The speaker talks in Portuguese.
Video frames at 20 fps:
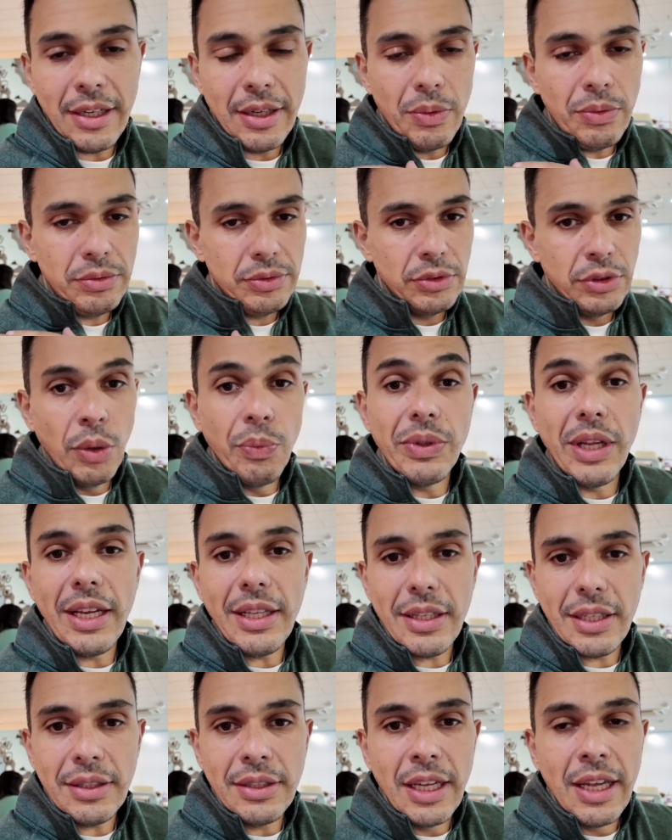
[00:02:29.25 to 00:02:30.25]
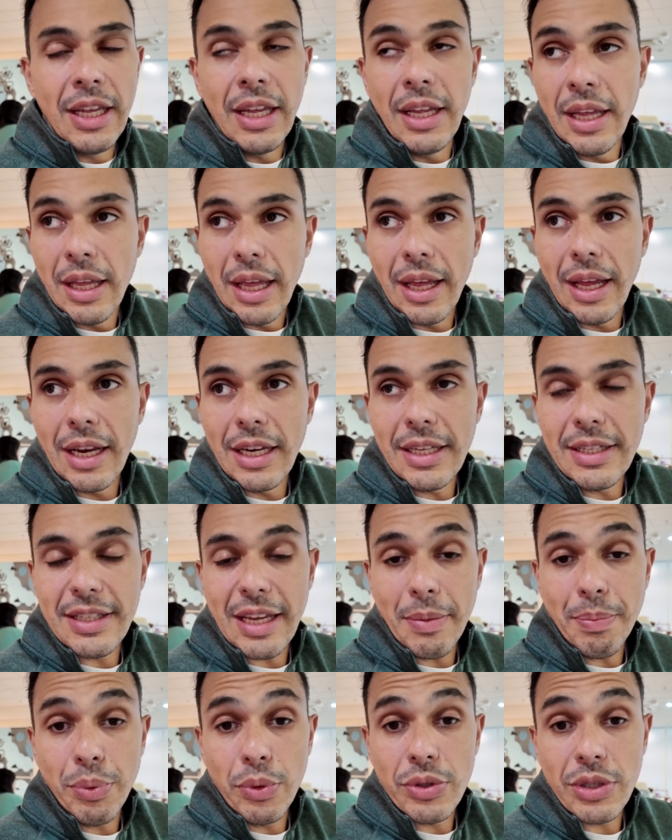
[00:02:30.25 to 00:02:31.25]
Não, não deita é ali
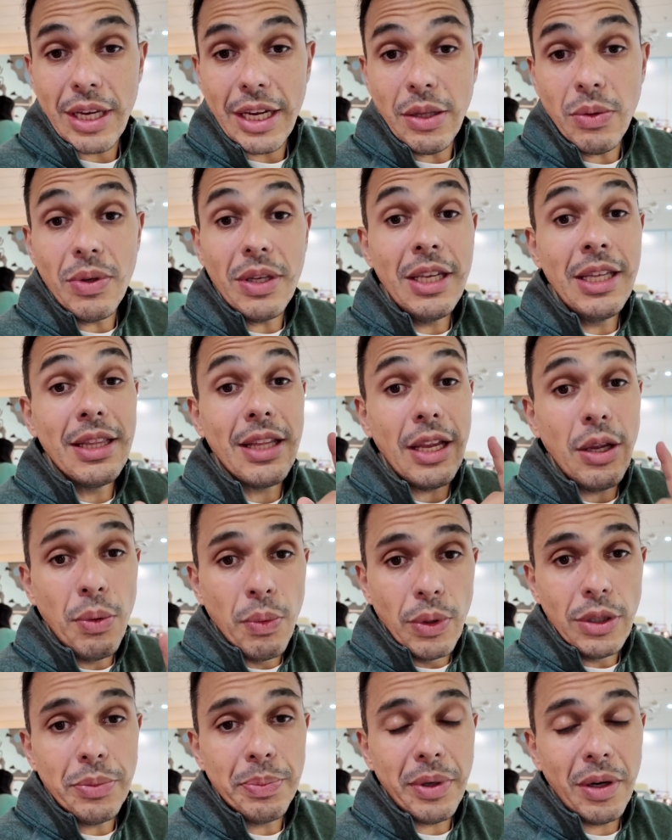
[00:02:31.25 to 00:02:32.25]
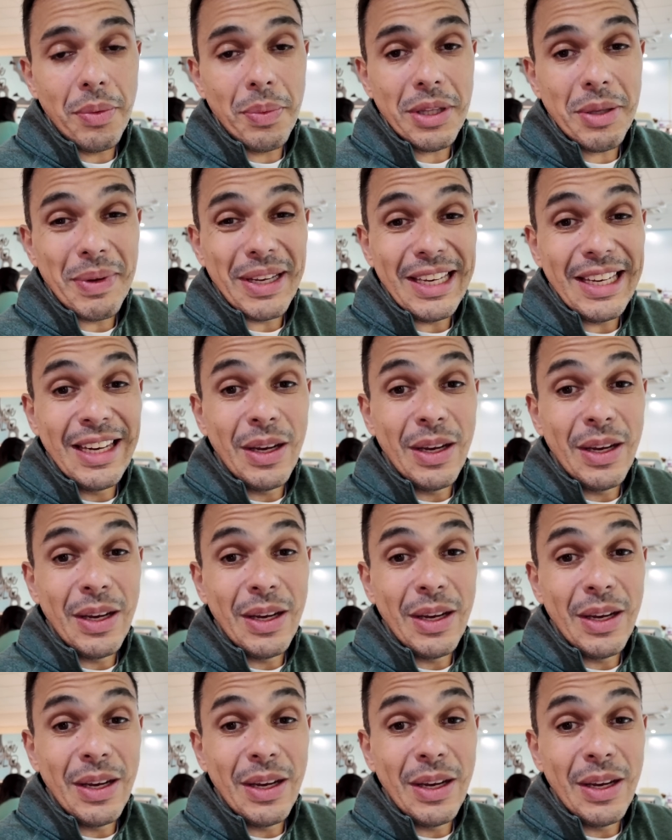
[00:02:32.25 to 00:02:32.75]
100% e tem um outro problema também,